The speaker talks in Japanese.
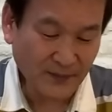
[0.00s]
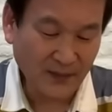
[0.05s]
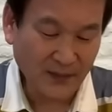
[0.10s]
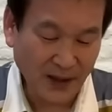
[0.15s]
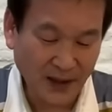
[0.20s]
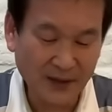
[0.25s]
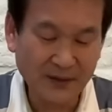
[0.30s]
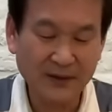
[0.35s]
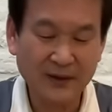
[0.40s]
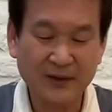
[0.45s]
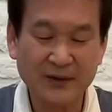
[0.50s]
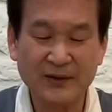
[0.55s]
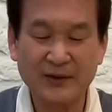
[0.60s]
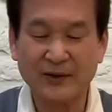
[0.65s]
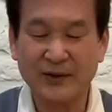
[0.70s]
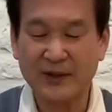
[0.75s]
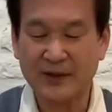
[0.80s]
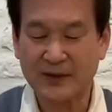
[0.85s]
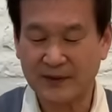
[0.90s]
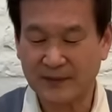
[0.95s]
はい、以
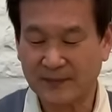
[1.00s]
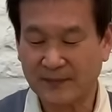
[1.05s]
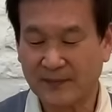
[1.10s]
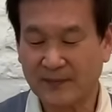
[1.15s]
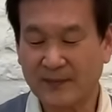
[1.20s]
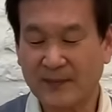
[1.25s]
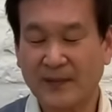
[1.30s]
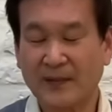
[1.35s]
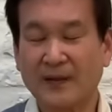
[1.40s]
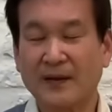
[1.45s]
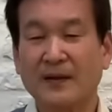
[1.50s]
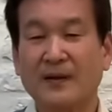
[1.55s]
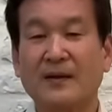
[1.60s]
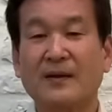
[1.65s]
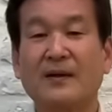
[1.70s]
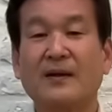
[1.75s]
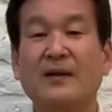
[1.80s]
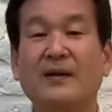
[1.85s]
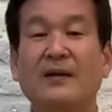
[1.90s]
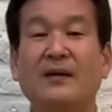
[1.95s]
上です。
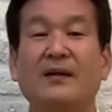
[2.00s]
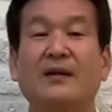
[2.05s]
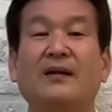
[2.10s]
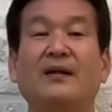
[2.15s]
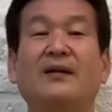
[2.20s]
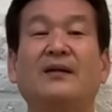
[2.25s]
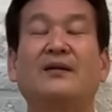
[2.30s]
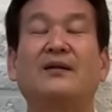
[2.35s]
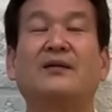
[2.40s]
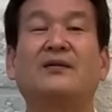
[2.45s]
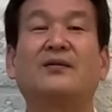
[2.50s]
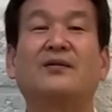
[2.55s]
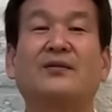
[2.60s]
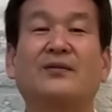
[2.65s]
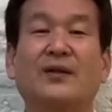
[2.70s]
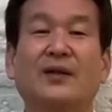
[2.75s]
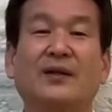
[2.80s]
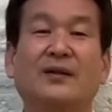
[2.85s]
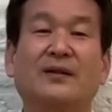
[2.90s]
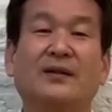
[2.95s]
えー、てなこ
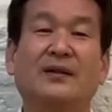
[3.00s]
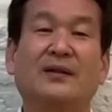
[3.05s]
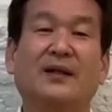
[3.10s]
とで、